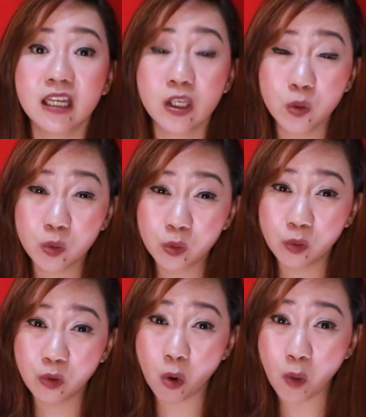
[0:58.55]
Yung
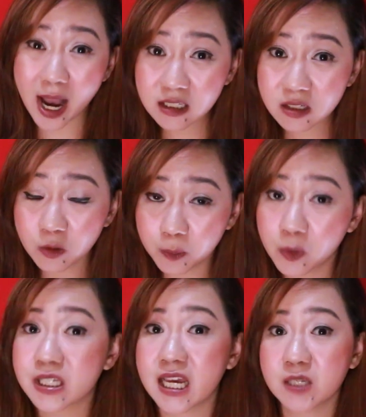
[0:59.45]
wax ko
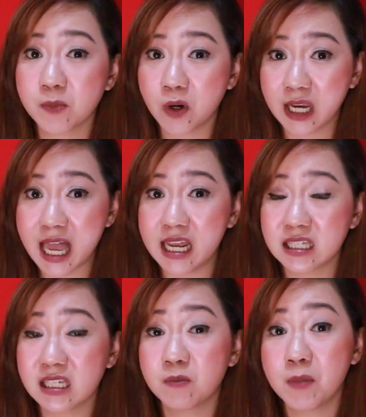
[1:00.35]
po sa Esme
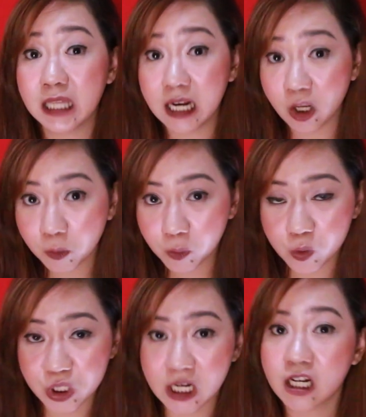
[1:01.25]
Organics is pinili ko po
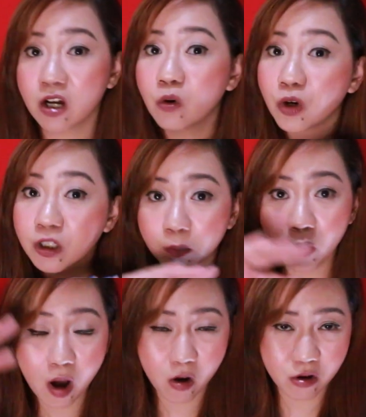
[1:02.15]
siya. Nag-hoard
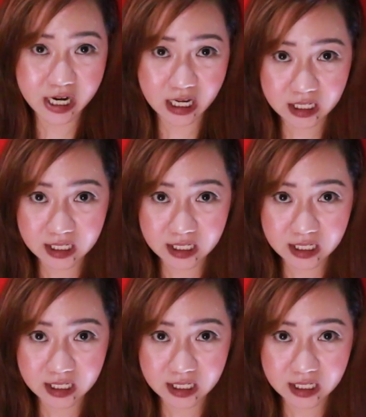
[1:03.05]
po ako ng